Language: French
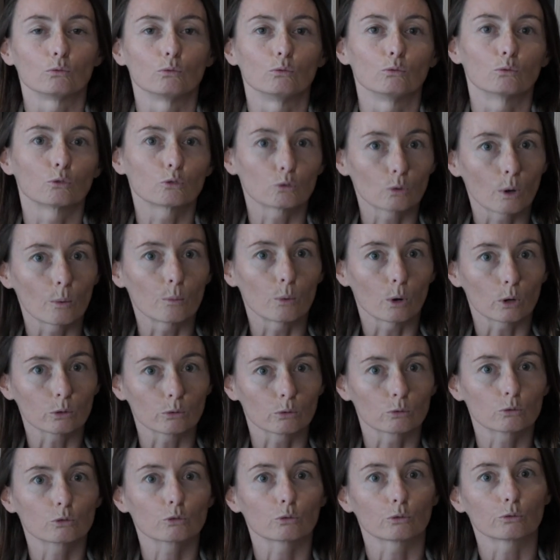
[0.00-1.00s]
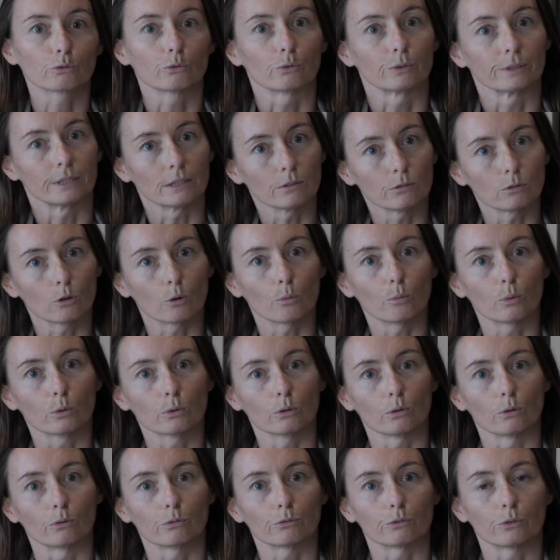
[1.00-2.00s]
une, notion importante, je trouve, dans le développement
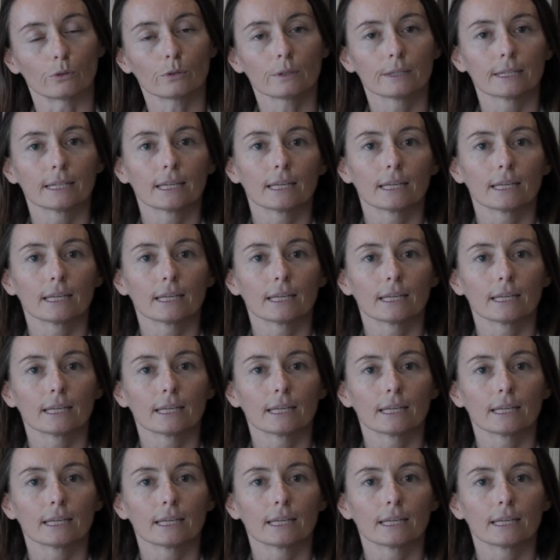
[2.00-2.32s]
de l'enfant